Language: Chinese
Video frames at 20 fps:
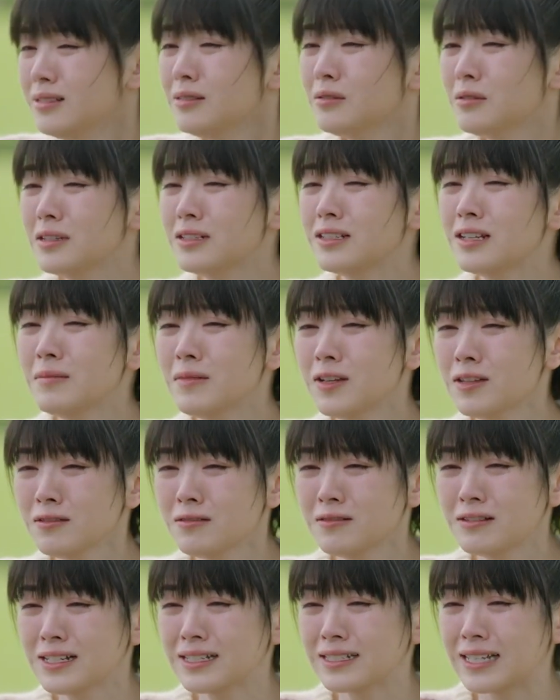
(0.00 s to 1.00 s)
我这么
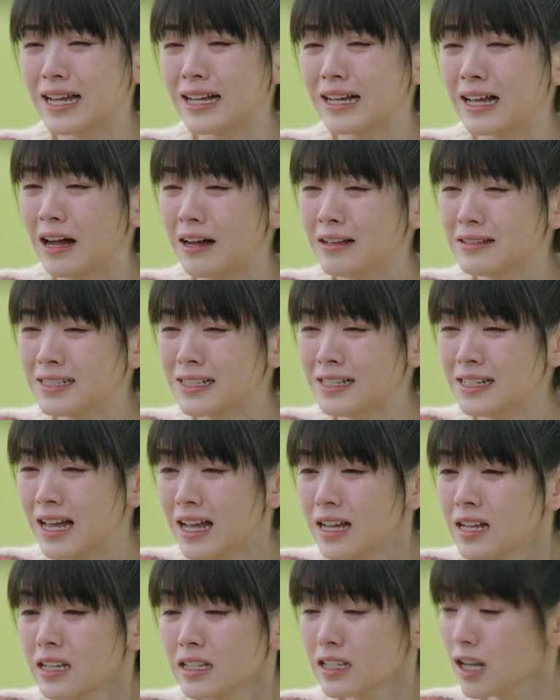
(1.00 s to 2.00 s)
努力才考进来，
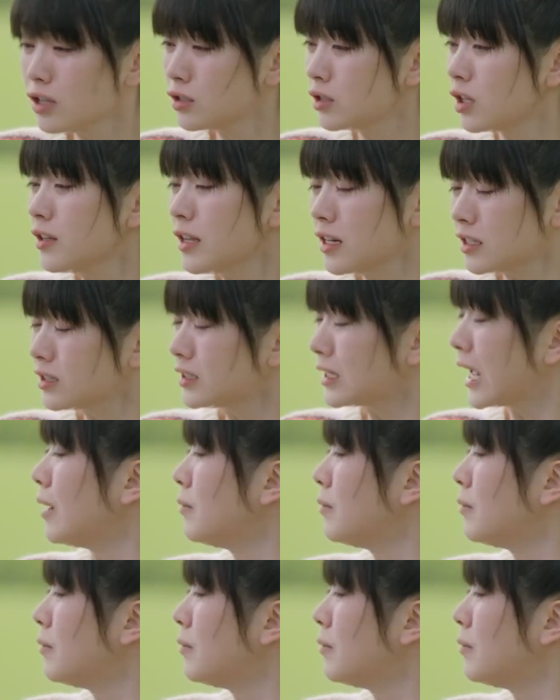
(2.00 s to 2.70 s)
要走也是